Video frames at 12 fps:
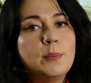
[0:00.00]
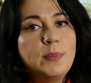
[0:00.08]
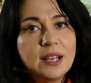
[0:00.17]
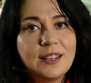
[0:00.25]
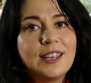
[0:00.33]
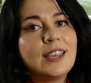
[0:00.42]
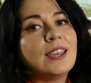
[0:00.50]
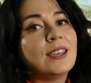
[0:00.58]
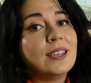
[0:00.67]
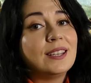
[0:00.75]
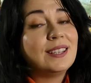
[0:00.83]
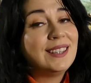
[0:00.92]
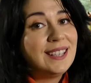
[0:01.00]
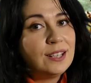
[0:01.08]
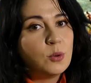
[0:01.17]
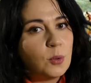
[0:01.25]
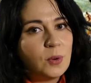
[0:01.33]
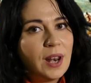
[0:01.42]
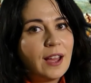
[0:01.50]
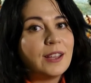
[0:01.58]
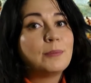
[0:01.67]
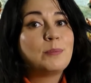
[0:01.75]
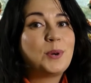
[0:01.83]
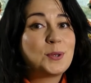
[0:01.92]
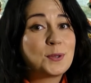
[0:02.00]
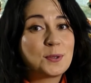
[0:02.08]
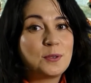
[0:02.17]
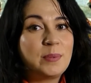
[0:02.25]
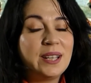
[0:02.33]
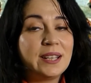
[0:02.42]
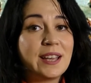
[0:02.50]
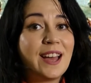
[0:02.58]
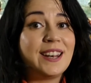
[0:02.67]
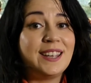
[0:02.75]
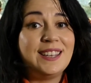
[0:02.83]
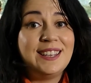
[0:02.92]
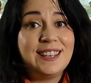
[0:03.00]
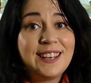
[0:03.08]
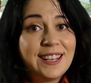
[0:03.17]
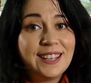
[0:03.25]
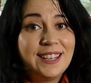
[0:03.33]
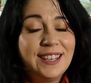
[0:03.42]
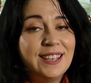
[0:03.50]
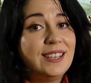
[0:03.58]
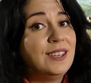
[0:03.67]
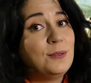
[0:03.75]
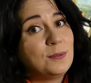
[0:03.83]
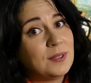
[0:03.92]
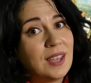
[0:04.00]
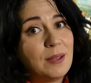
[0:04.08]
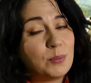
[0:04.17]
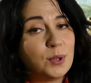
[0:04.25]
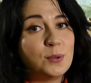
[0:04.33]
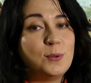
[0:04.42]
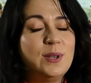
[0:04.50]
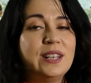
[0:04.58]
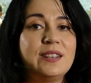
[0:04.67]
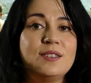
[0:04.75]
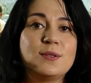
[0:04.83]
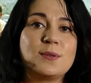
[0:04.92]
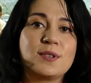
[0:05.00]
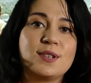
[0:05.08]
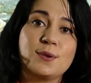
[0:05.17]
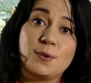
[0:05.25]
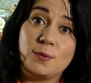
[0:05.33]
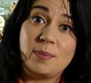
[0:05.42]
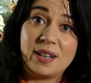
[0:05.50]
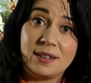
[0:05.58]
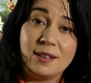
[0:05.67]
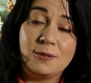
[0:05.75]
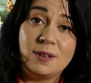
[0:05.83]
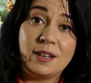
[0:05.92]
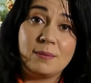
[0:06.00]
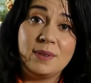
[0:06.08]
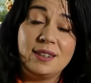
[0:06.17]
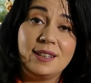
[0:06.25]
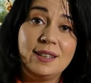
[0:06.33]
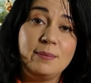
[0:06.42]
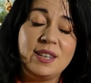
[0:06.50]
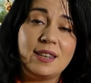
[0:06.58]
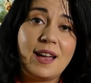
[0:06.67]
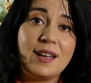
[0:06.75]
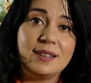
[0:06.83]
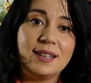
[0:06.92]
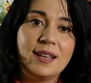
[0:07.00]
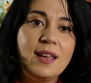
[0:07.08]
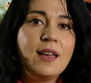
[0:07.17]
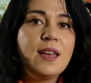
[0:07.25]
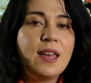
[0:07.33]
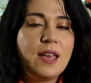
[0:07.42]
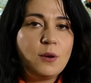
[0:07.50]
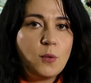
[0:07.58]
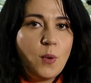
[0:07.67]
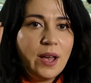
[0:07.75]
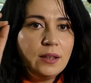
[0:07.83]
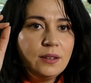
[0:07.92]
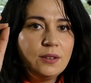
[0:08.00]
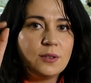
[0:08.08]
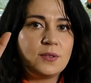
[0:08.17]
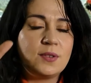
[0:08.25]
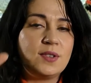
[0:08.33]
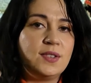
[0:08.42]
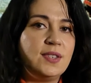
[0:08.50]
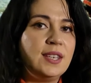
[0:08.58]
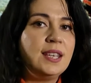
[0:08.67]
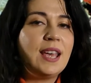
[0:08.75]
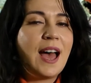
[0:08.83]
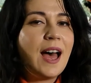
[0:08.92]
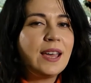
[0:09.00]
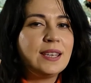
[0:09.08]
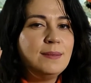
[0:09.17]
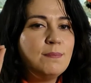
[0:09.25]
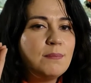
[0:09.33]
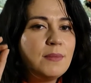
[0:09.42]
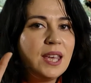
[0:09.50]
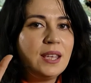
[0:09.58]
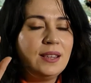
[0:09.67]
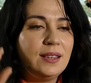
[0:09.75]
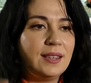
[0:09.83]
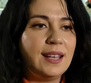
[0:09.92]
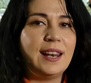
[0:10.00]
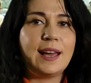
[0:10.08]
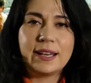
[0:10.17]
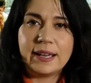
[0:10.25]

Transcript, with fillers: perché di gola possono peccare i ricchi in un tempo in cui le risorse sono particolarmente limitate e quando si ha in mente la